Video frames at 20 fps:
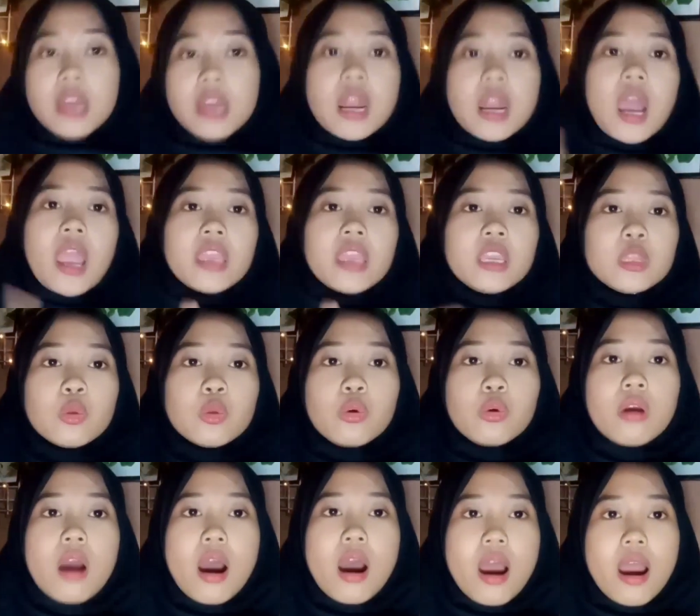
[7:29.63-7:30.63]
nah kayak gitu
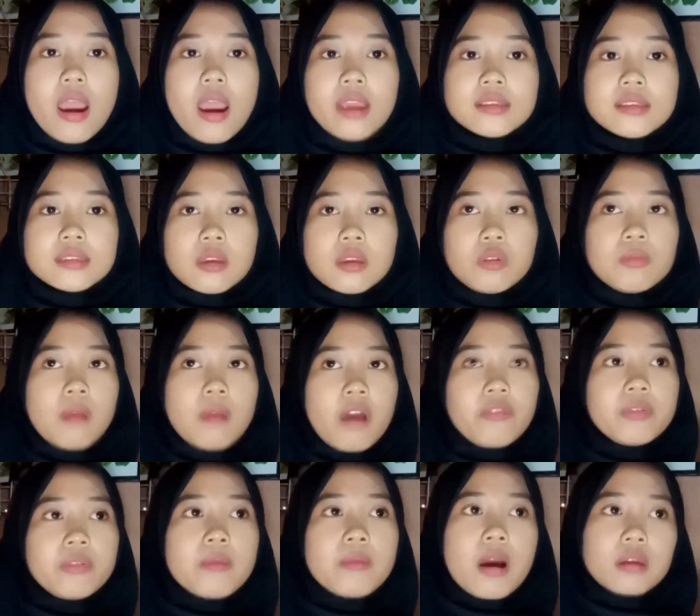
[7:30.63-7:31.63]
guys aduh
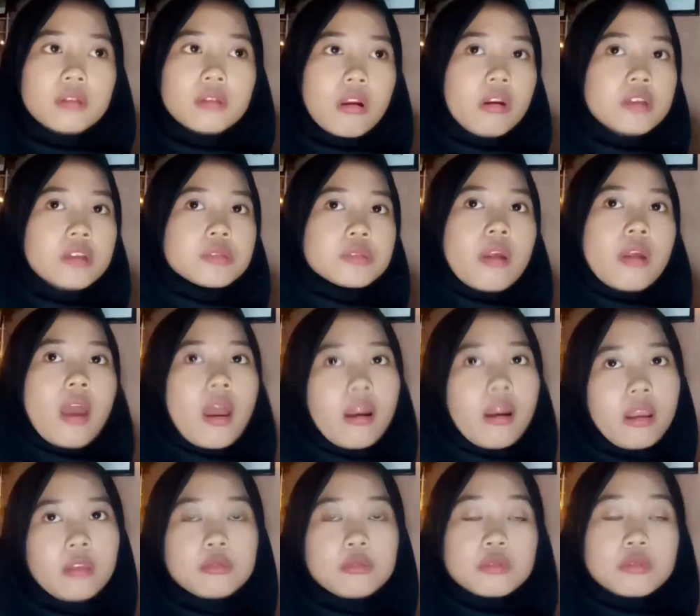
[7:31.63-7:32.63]
maafin banget kalau ada suara
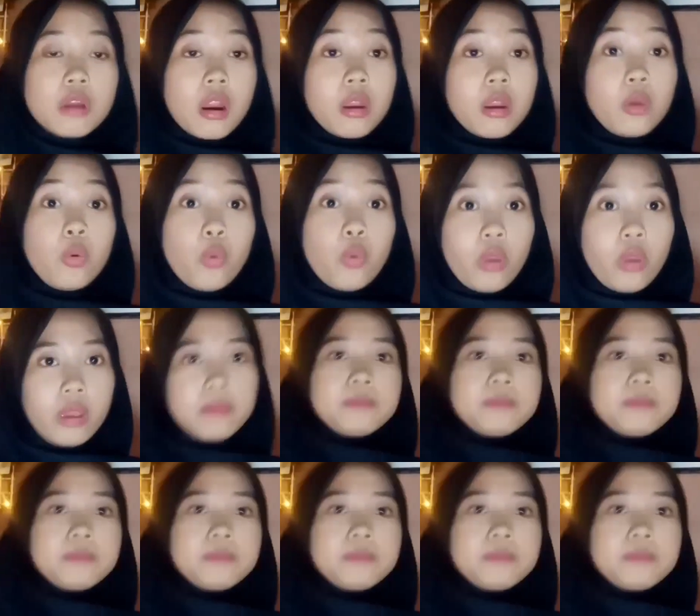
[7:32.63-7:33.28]
aneh itu suara ada gue